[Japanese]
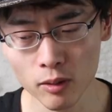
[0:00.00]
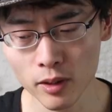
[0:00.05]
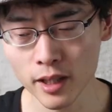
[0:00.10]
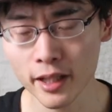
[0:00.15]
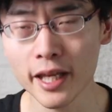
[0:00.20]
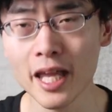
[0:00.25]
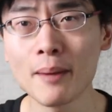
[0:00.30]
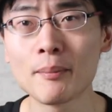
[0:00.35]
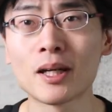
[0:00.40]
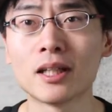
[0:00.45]
の
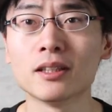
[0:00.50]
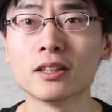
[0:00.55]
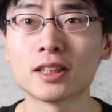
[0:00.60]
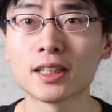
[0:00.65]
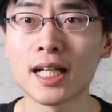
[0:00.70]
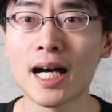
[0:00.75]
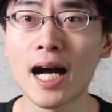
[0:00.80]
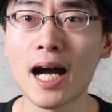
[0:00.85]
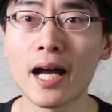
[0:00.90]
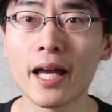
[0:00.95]
ゲームなんで
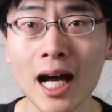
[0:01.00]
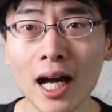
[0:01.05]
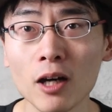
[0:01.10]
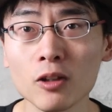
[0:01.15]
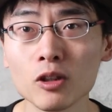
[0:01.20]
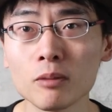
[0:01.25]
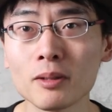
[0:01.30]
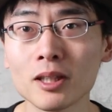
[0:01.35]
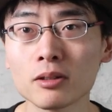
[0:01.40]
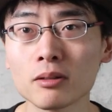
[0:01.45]
すが
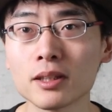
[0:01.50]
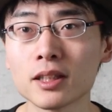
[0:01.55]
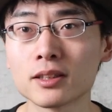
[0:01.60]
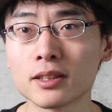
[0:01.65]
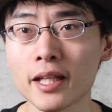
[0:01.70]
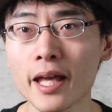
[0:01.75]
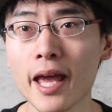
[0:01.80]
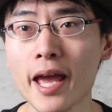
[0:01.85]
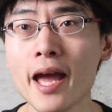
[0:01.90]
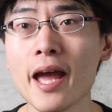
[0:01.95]
カード版とで
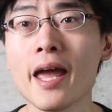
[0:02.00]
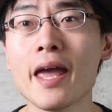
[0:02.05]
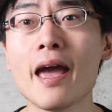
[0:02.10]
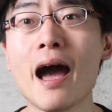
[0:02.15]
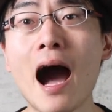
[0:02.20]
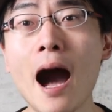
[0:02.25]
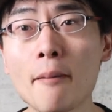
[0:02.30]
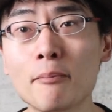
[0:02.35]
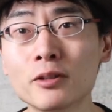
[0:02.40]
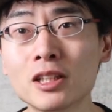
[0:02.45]
すね、
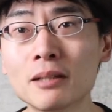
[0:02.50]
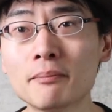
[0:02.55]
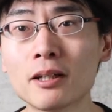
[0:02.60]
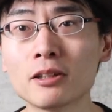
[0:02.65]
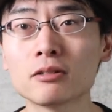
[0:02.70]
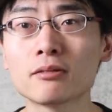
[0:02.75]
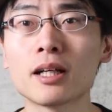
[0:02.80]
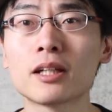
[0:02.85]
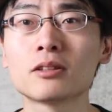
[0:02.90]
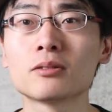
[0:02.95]
えー、アプリ
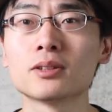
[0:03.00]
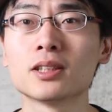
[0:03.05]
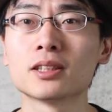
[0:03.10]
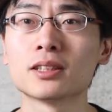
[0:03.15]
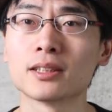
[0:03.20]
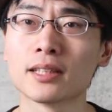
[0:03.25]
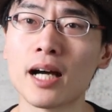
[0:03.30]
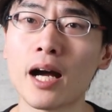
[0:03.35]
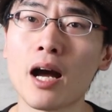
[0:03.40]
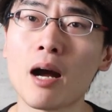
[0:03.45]
版とあるので
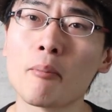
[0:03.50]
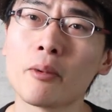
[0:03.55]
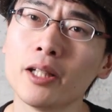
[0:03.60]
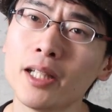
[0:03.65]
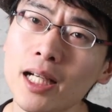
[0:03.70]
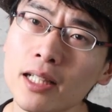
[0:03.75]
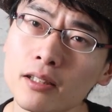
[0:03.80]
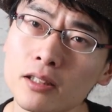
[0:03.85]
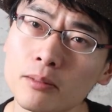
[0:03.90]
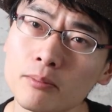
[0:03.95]
すが、まう
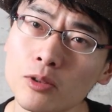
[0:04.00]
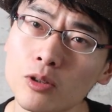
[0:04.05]
約